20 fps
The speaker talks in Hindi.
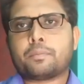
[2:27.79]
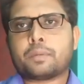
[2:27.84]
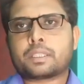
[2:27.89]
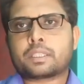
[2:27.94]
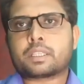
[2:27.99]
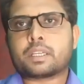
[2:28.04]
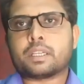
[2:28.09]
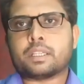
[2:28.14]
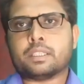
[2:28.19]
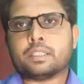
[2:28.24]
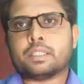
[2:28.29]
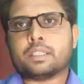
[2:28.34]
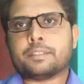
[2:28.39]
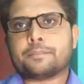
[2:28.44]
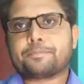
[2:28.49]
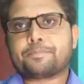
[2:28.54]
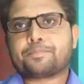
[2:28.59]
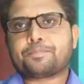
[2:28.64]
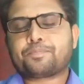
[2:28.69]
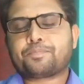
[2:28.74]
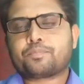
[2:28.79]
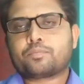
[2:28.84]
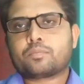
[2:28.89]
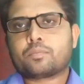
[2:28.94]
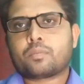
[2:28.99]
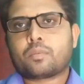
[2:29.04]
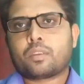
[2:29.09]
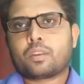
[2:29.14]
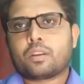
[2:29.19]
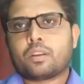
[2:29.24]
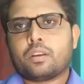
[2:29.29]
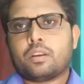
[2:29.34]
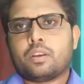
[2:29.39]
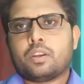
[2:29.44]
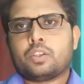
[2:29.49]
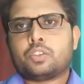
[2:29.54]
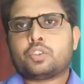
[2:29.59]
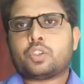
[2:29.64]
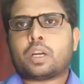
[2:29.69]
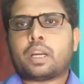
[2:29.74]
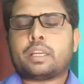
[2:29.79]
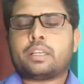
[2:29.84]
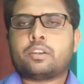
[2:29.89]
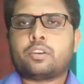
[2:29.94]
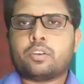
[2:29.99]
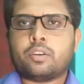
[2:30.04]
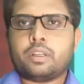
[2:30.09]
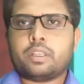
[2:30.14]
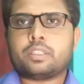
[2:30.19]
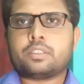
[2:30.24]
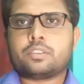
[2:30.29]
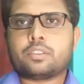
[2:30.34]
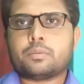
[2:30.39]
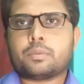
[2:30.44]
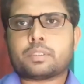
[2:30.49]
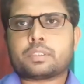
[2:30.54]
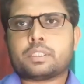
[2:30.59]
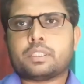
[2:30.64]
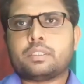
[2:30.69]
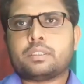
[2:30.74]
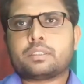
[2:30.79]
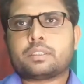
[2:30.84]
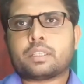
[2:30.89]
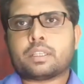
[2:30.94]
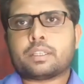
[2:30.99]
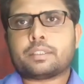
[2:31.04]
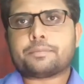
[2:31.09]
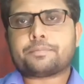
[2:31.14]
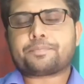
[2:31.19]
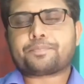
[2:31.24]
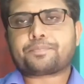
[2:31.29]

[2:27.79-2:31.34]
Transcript: मत खरीदें जो हाइड्रोलिक जो मशीन्स है